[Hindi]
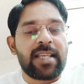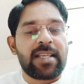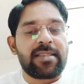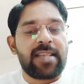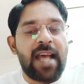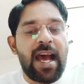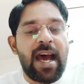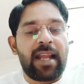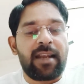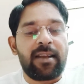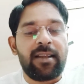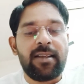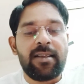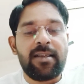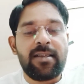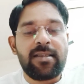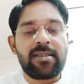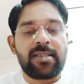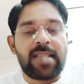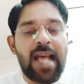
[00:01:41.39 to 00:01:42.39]
हजार
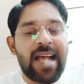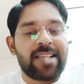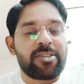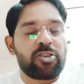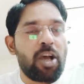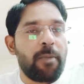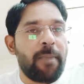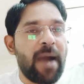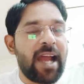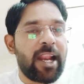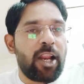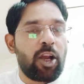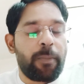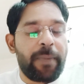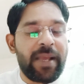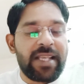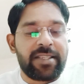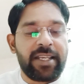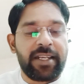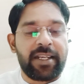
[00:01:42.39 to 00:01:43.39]
सात सौ बारह
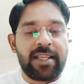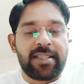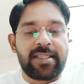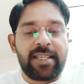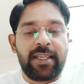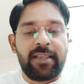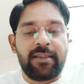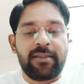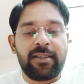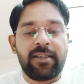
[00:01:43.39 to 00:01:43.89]
रुपये सी टी सी